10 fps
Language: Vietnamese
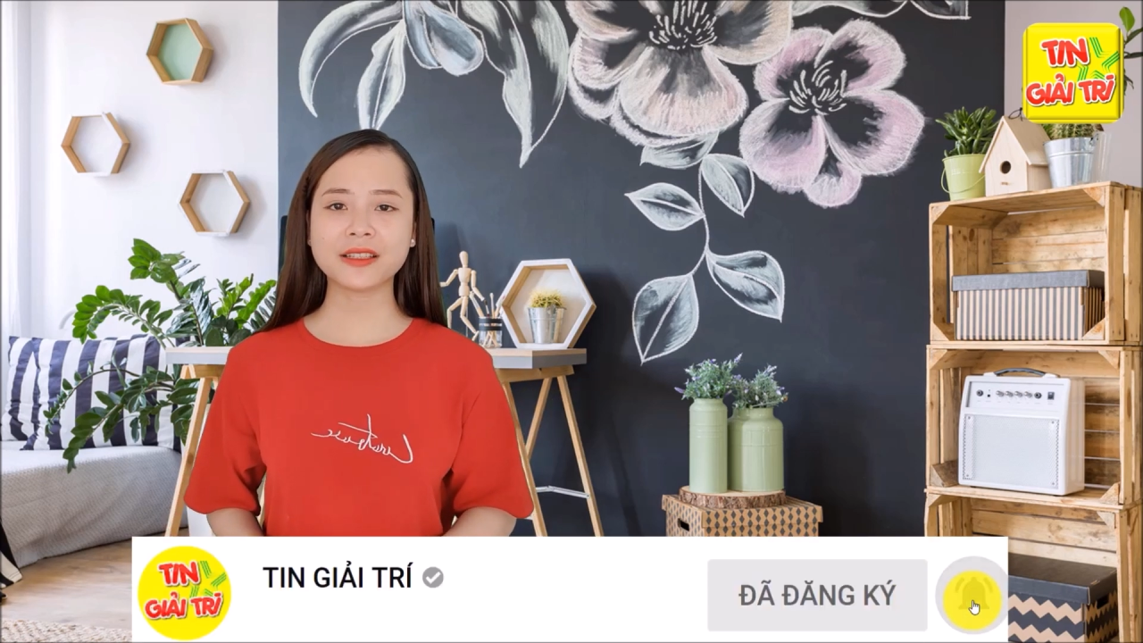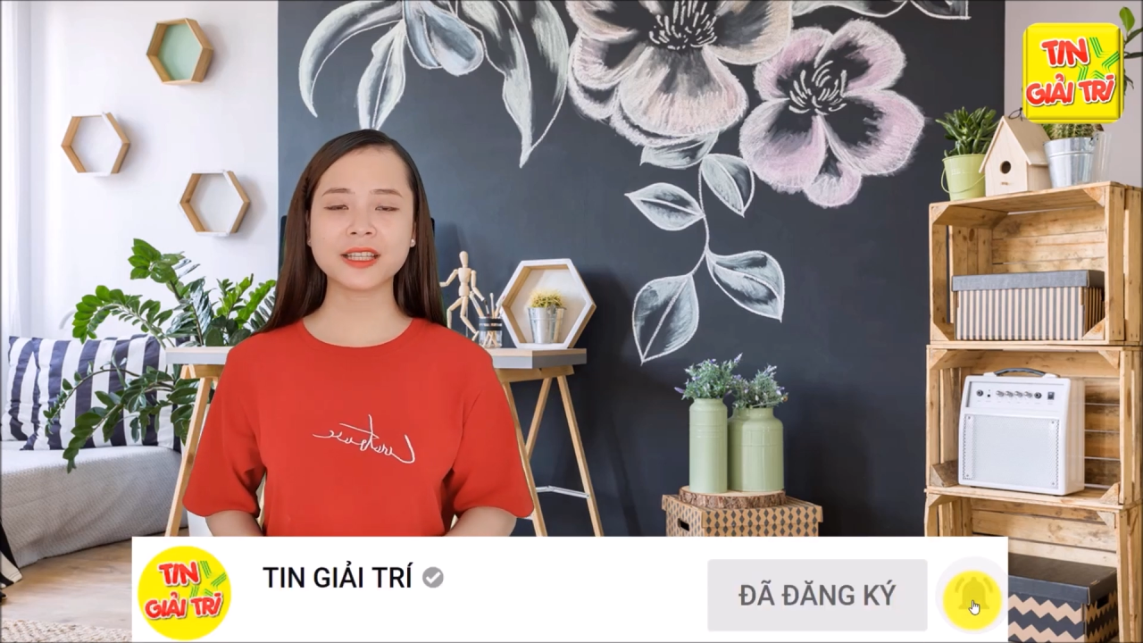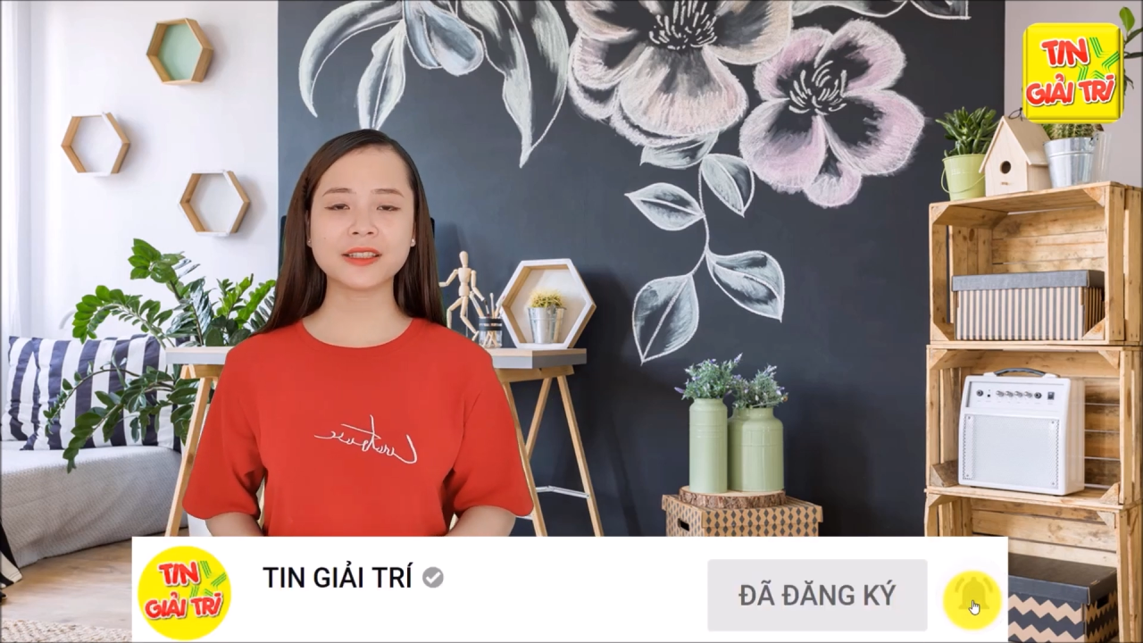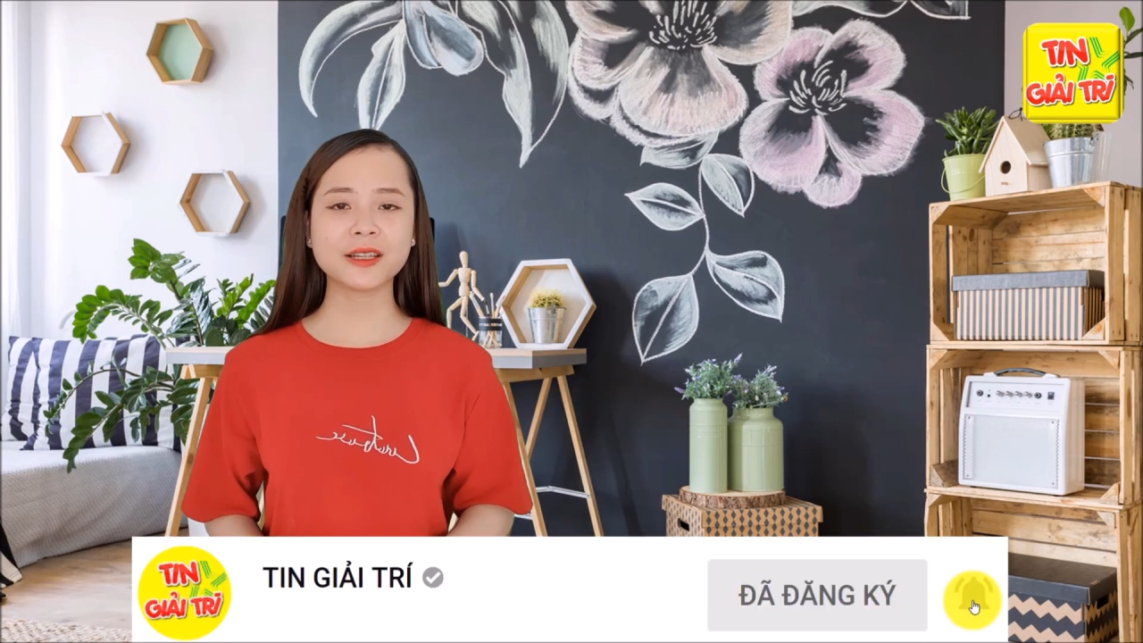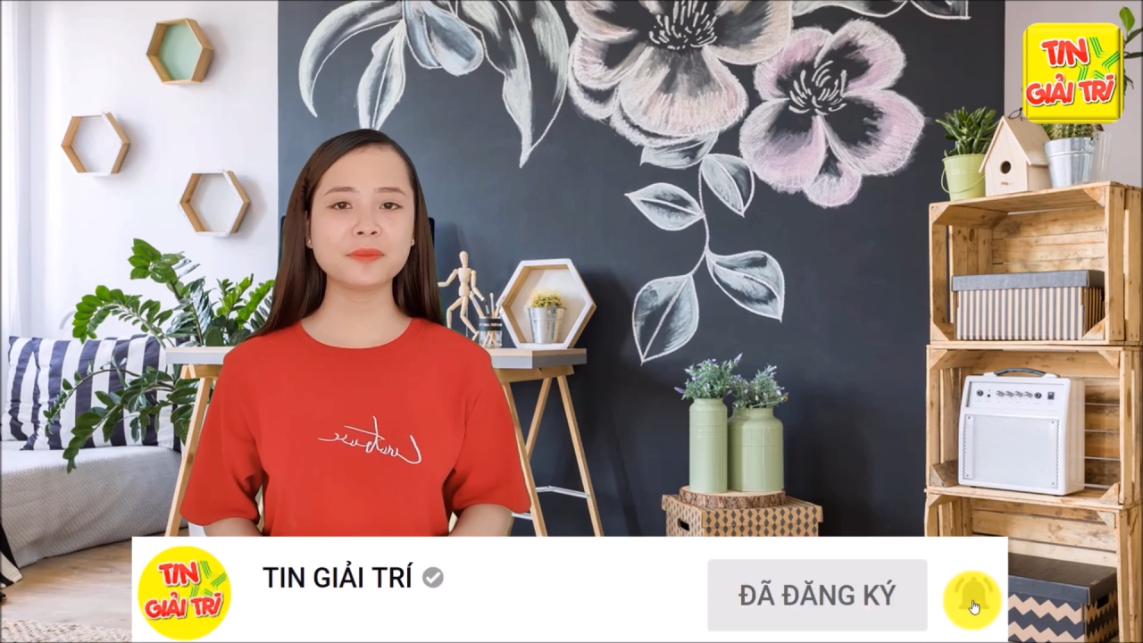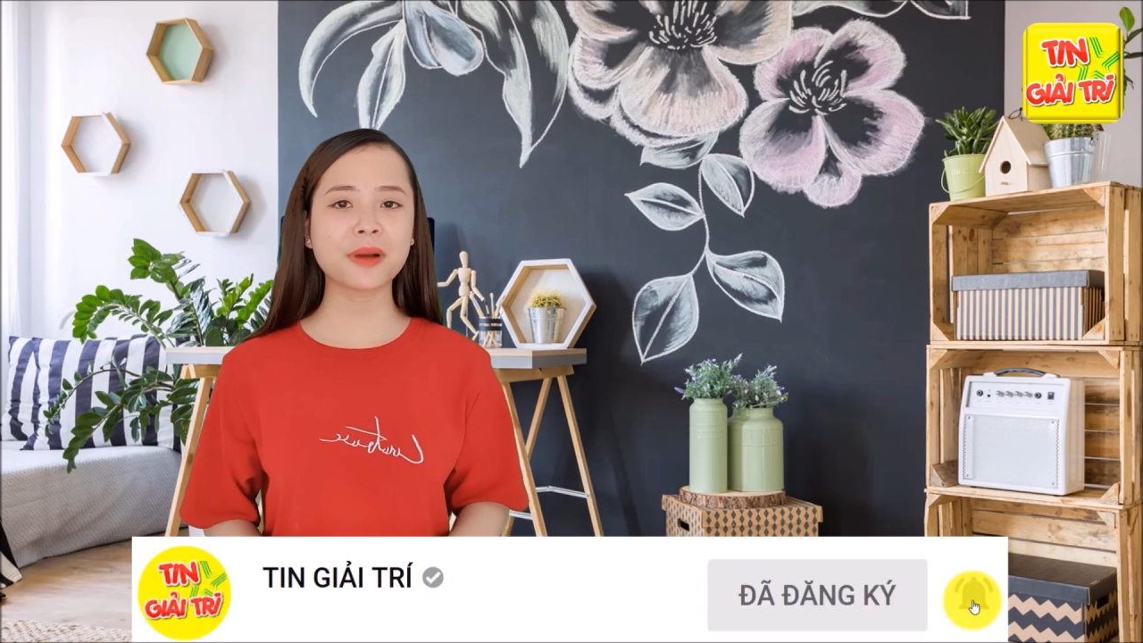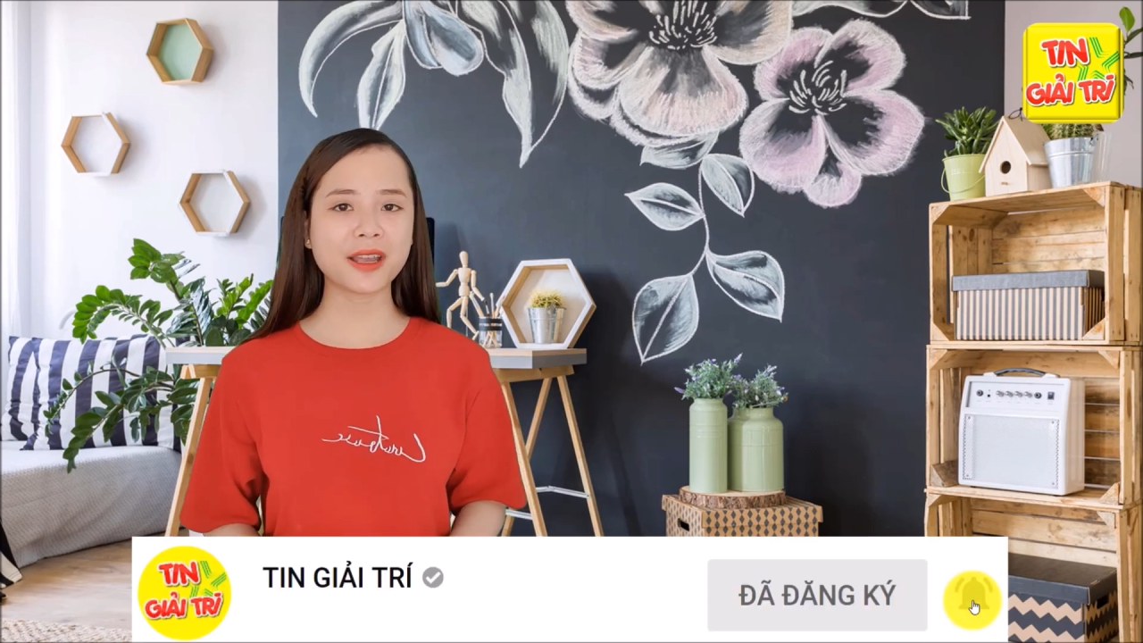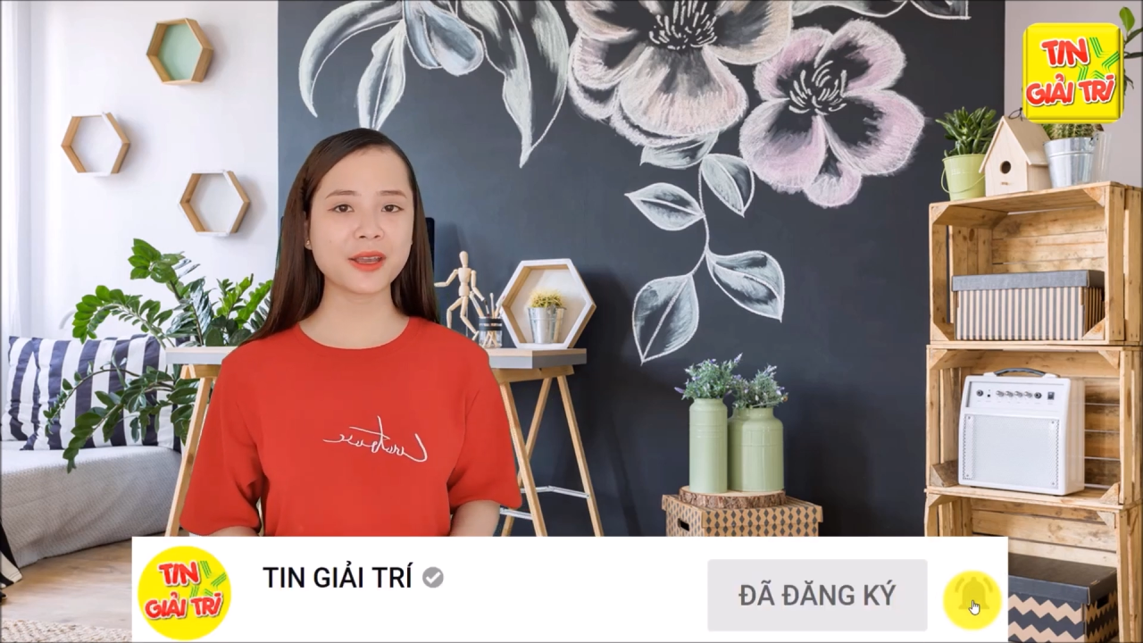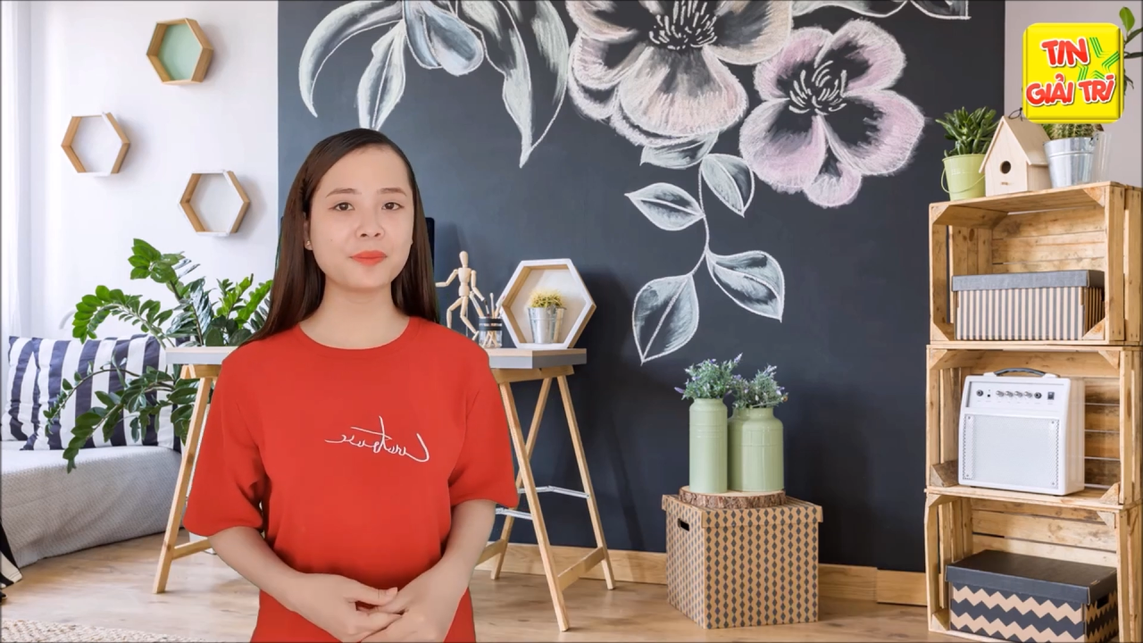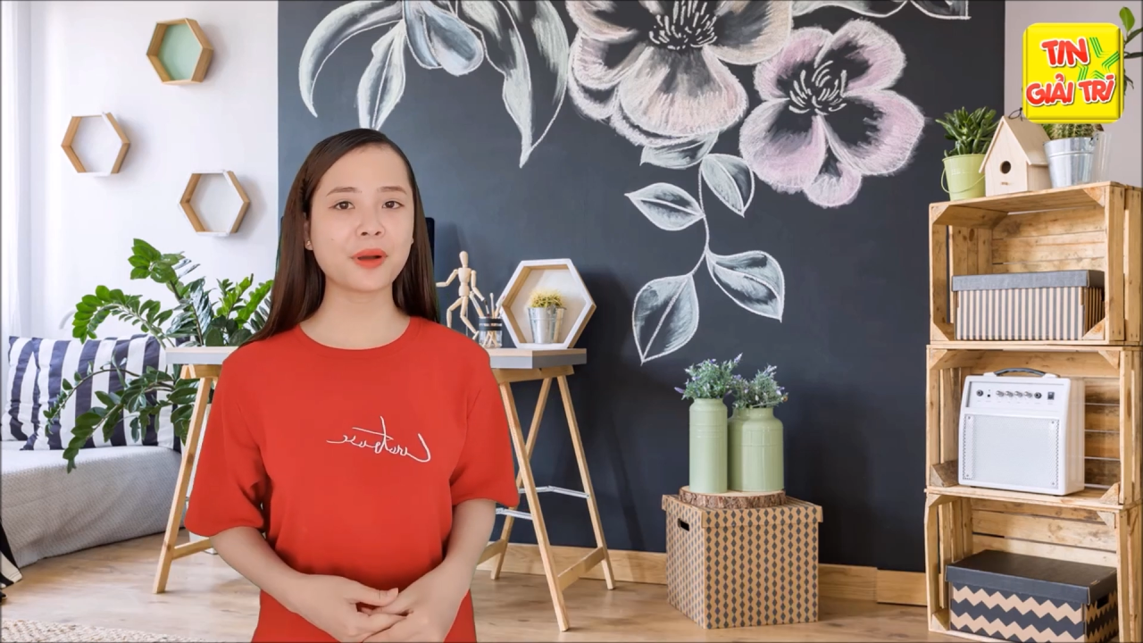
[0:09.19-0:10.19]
những tin tức mới nhất